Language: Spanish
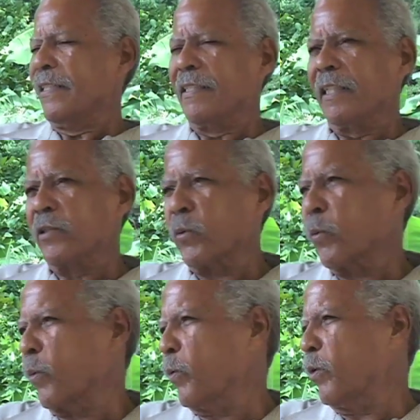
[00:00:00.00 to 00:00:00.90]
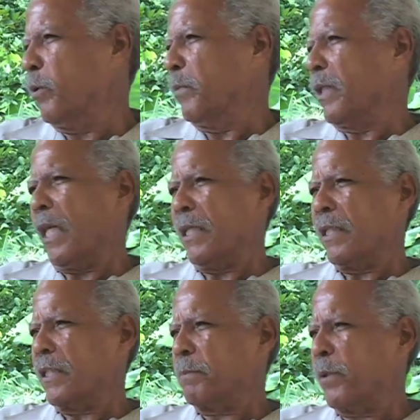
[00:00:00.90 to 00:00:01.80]
dentro de mis
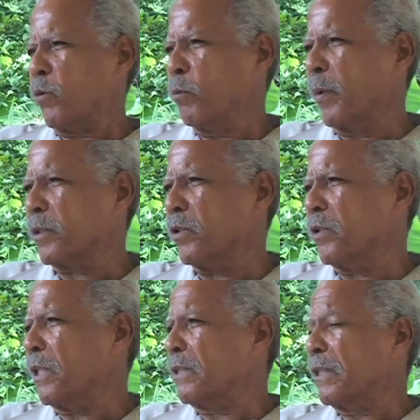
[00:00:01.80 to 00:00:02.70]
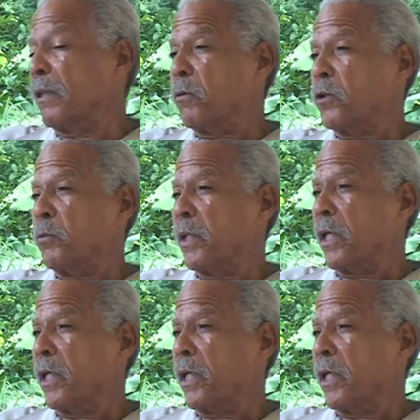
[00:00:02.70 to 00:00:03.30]
grandes preocupaciones. Así que cuando me